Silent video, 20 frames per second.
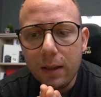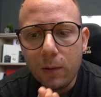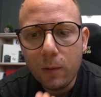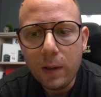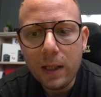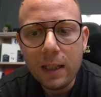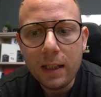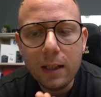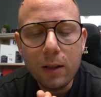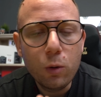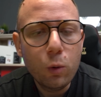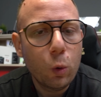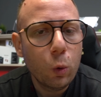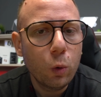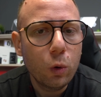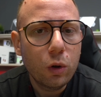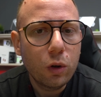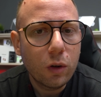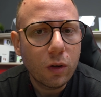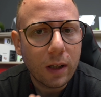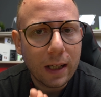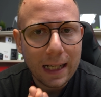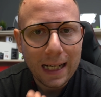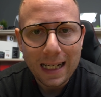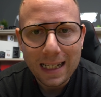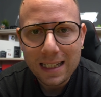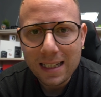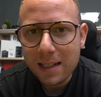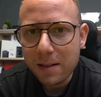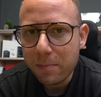Quindi tutto
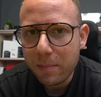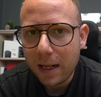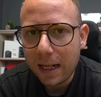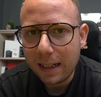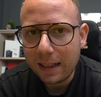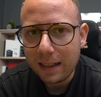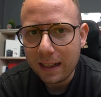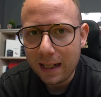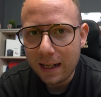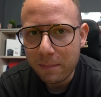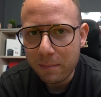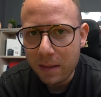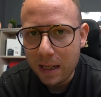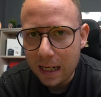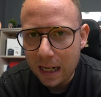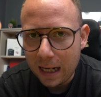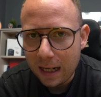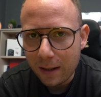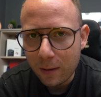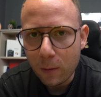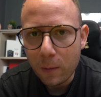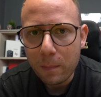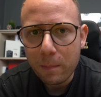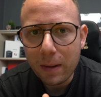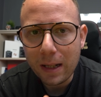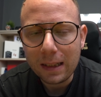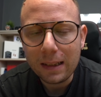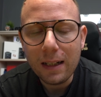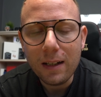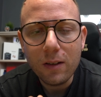ragazzi parte da Milano.
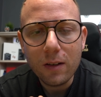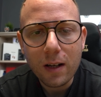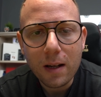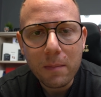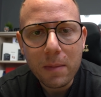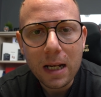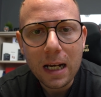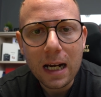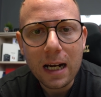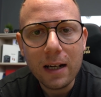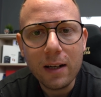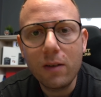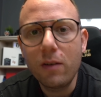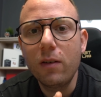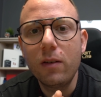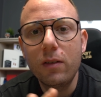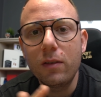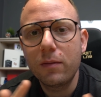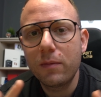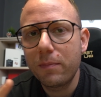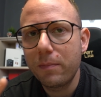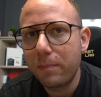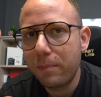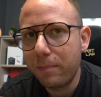Partendo da Milano